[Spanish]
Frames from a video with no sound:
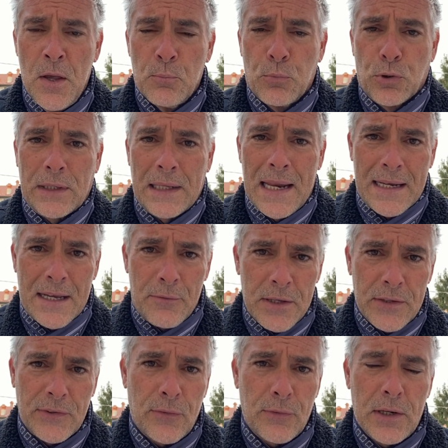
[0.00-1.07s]
porque la
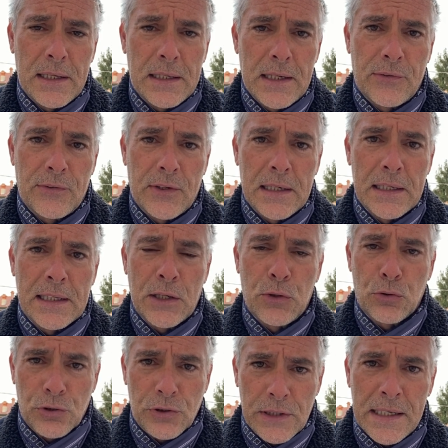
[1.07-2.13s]
cabeza de la iglesia, el que
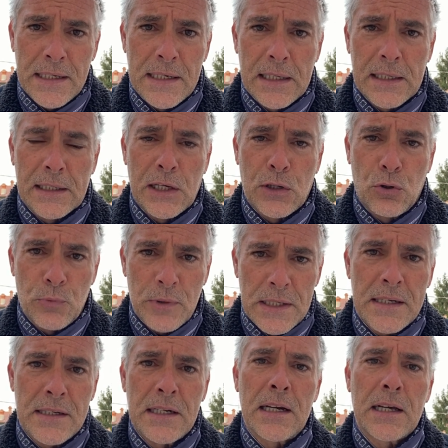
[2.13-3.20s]
ordena, el que
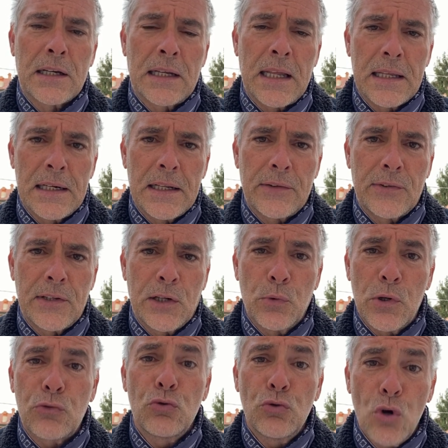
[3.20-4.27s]
gobierna la, iglesia,
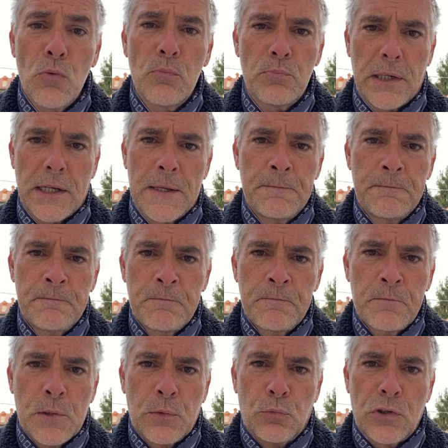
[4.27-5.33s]
no es un hombre,
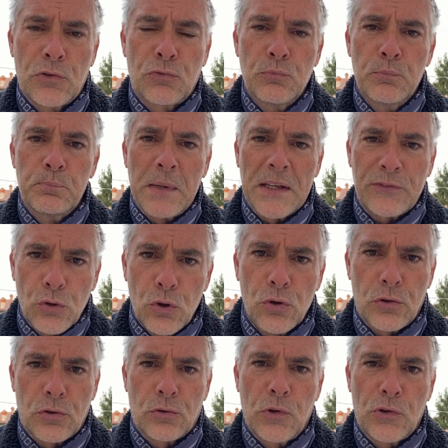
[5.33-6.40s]
no es un
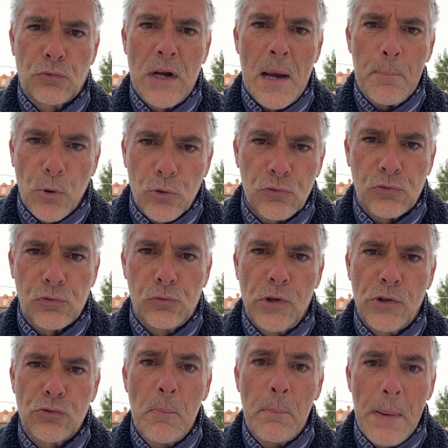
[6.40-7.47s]
pastor, no es un apóstol, no
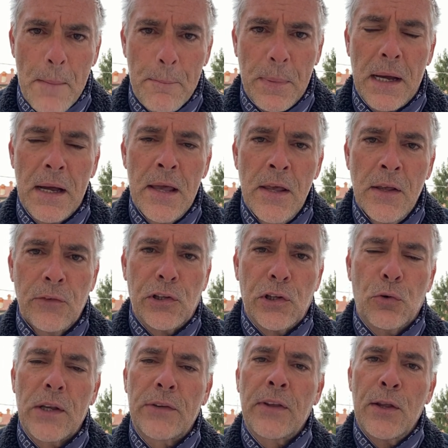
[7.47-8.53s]
es un papa,
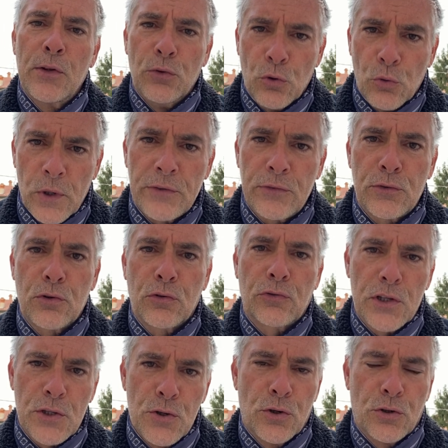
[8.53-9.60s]
sino es nuestro
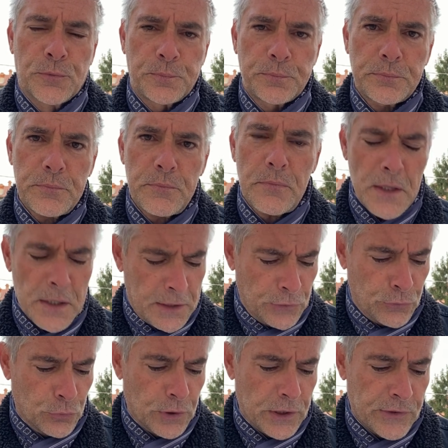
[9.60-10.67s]
Señor
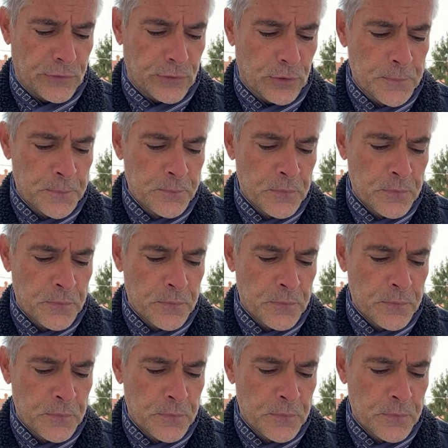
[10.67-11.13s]
Jesucristo.